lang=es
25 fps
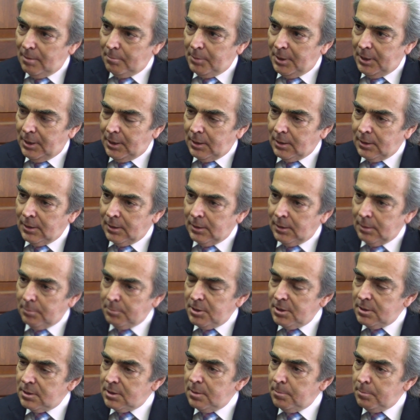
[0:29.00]
Mira, eh, a
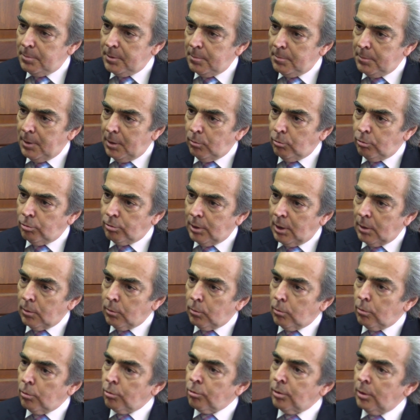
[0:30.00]
mí siempre me ha gustado
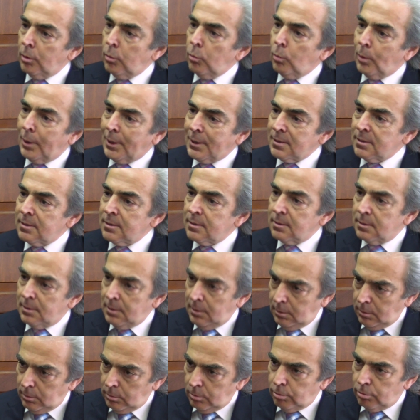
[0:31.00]
conocer lugares
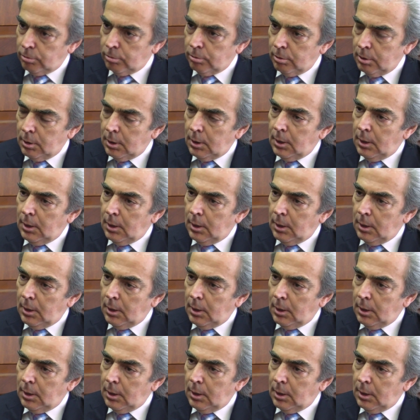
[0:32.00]
distintos.